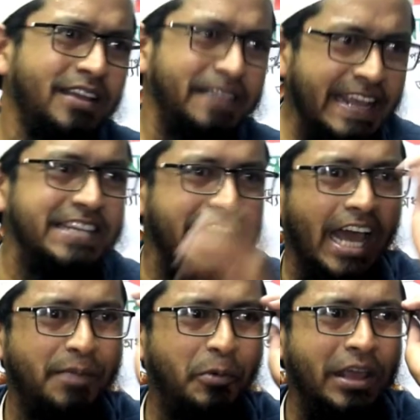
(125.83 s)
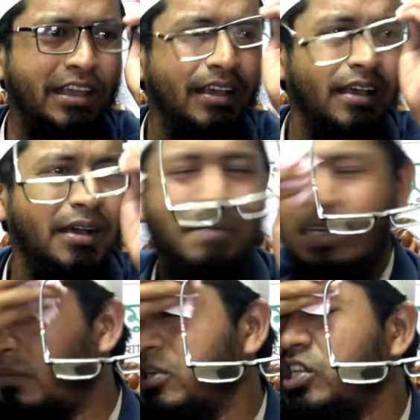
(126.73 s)
দিন শিখার পরে
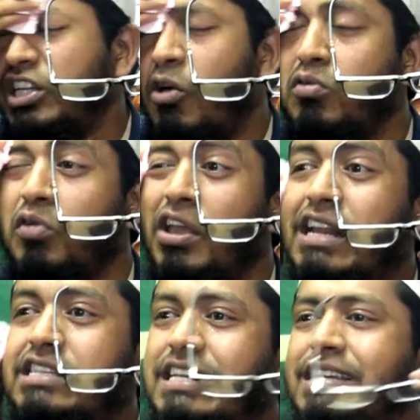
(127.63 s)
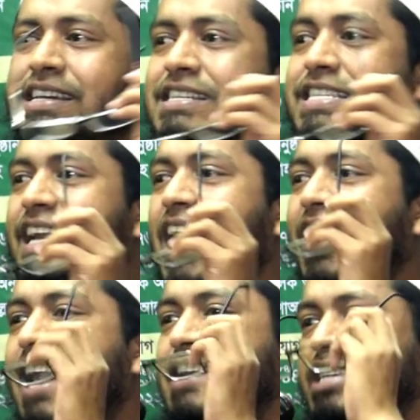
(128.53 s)
পাশাপাশি সে অঙ্ক ইংরেজি জেনারেল
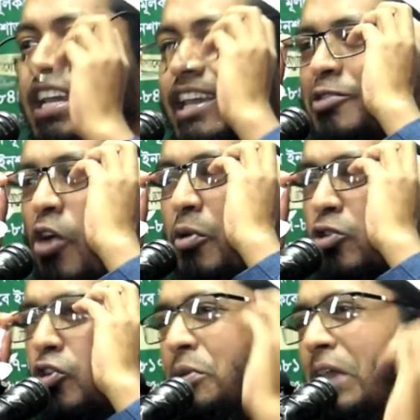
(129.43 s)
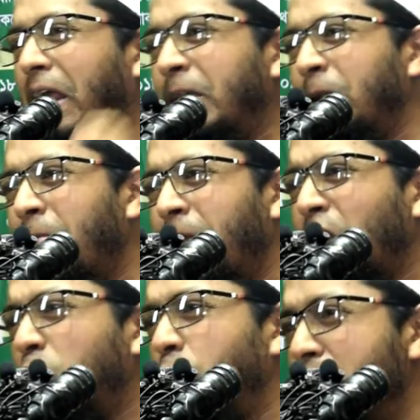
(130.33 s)
লাইনে শিক্ষিত হবে অসুবিধা নেই
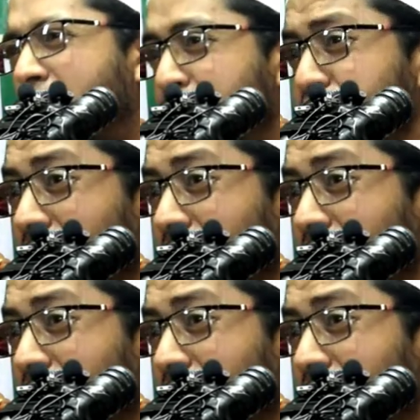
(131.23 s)
কিন্তু আমি আপনার